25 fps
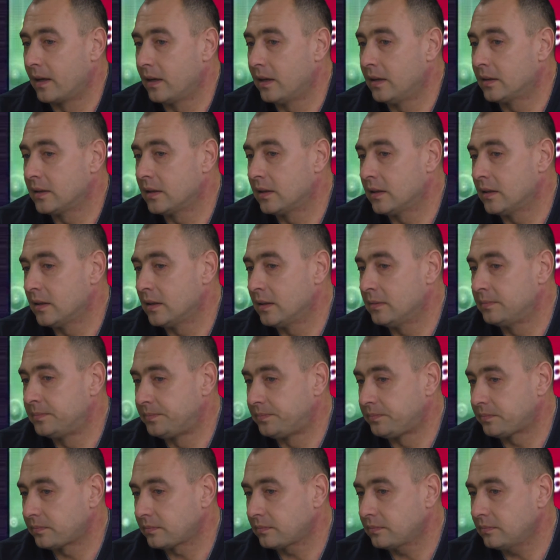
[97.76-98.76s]
Это
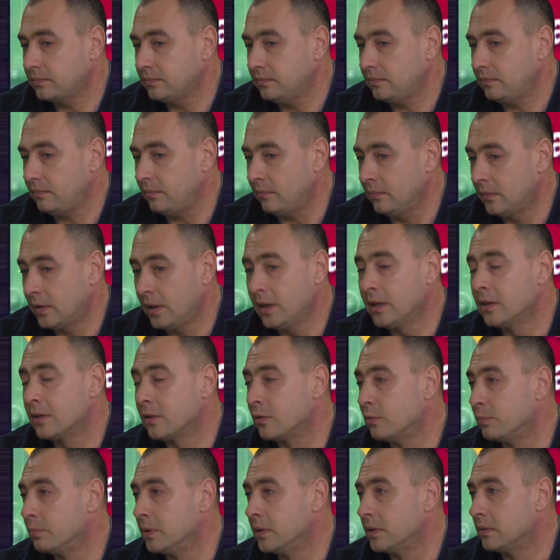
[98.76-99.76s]
три
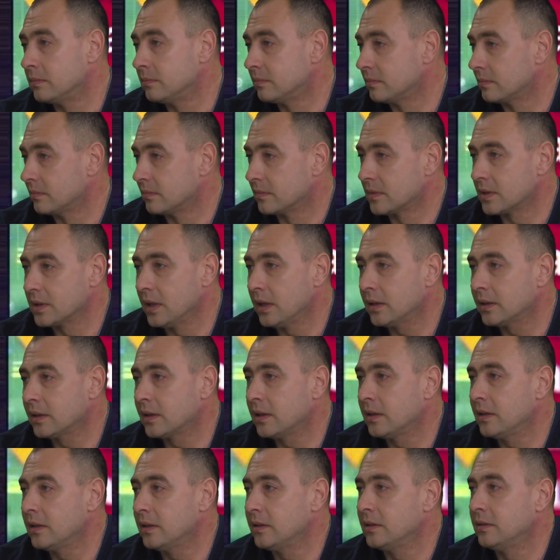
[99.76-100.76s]
группы –
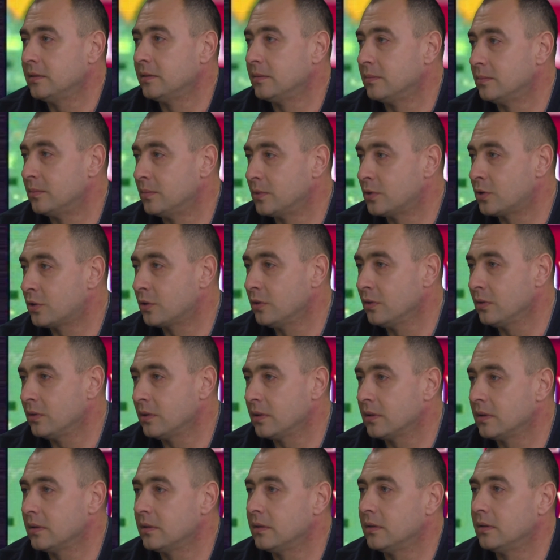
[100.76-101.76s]
сладкое,
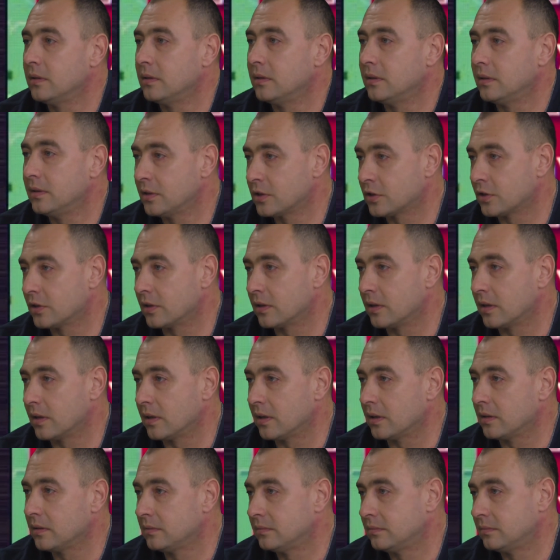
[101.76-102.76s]
мучное и
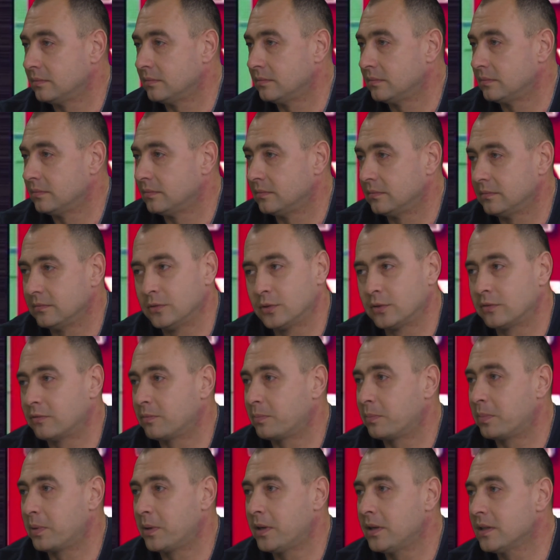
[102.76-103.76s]
жирное. Вот
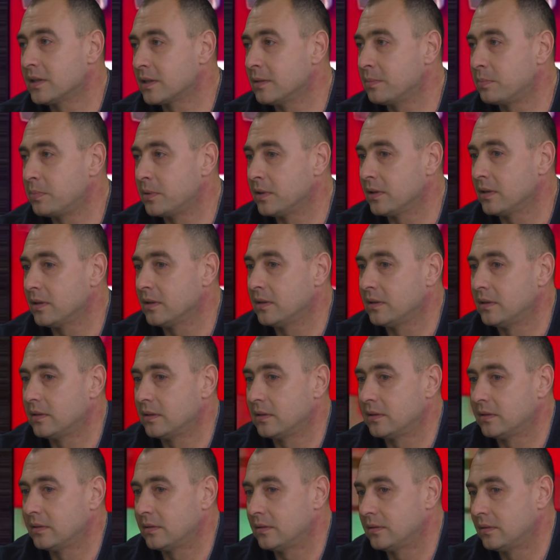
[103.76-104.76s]
в принципе,
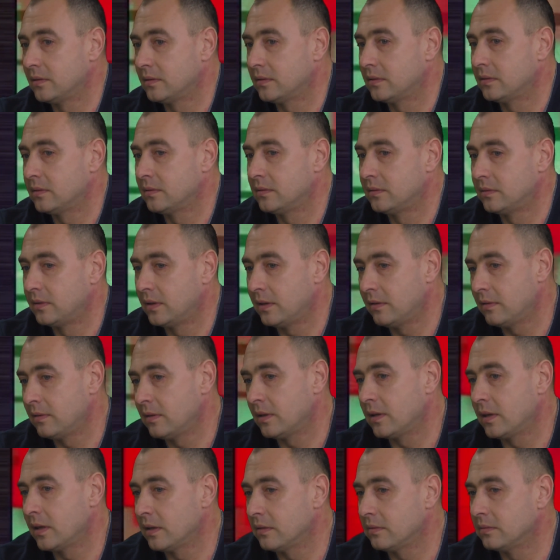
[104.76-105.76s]
э,
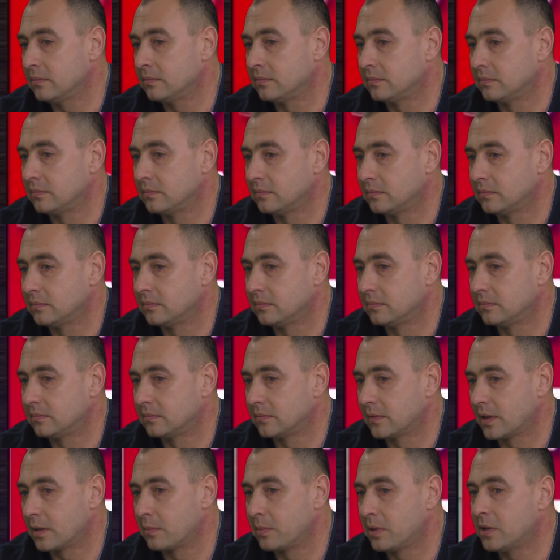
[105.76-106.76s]
наверное,
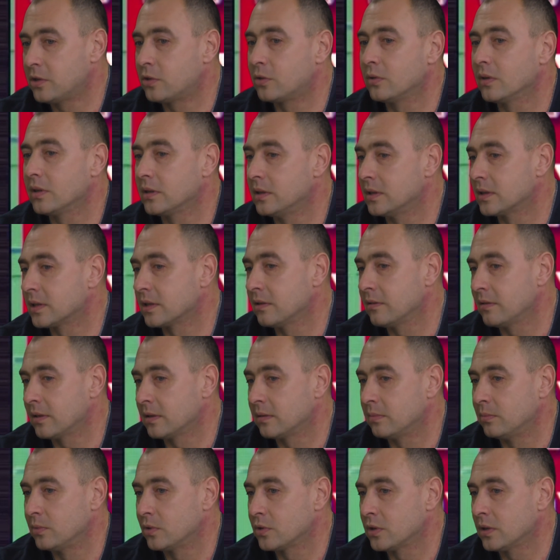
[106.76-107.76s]
еще один
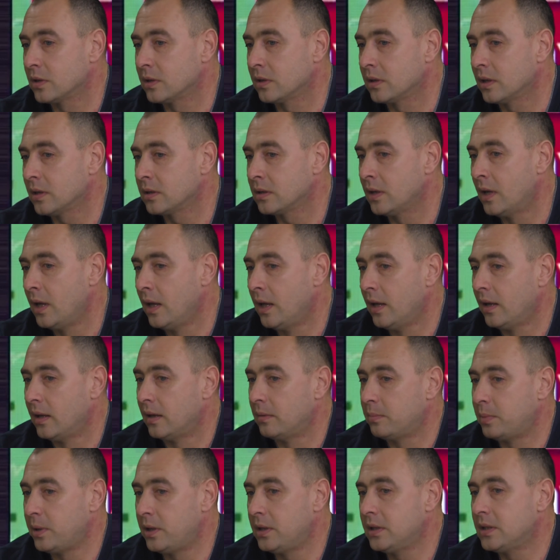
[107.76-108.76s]
совет можно дать.
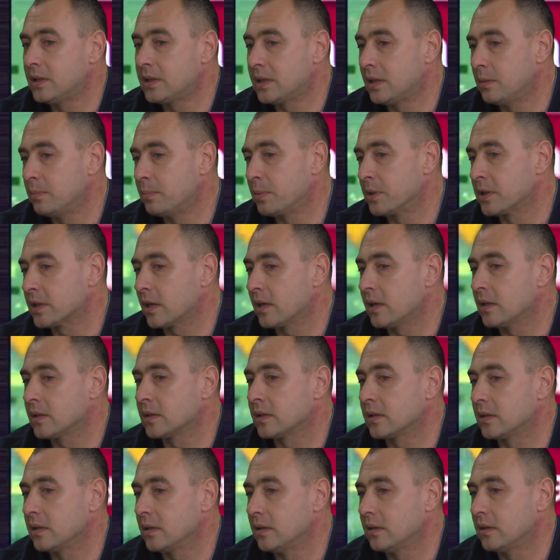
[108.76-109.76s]
Перенести,
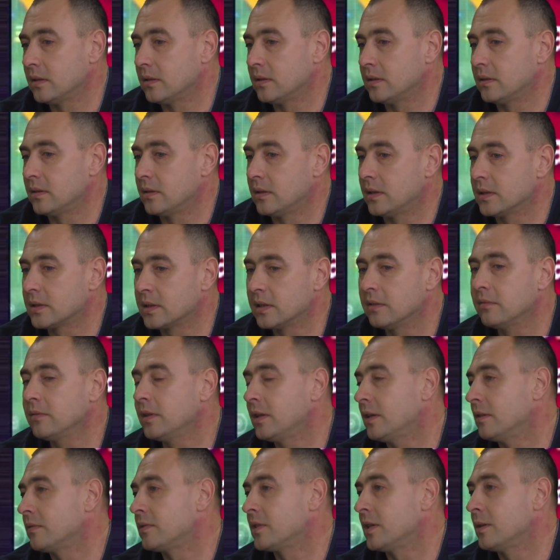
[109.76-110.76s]
постараться а,
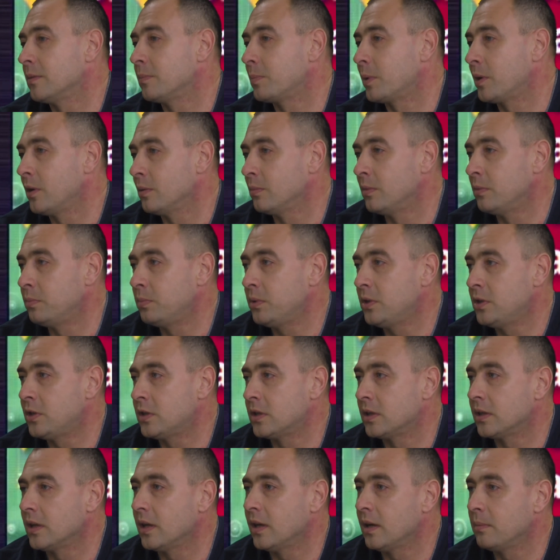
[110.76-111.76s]
основные все приемы
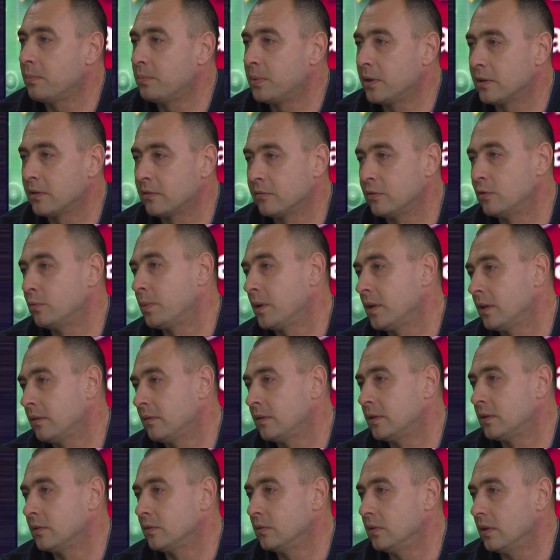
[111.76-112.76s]
пищи на первую
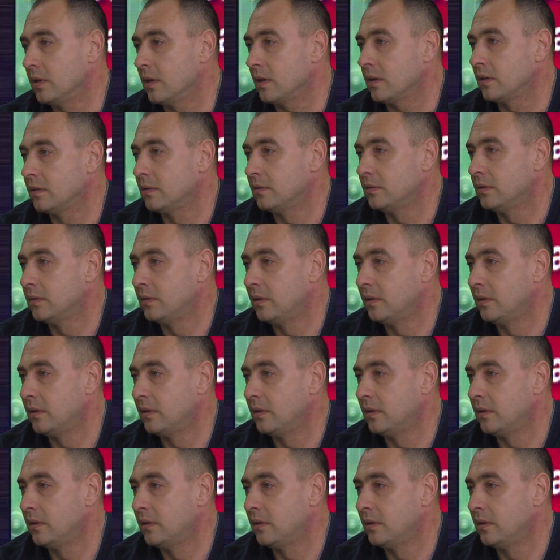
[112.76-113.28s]
половину дня.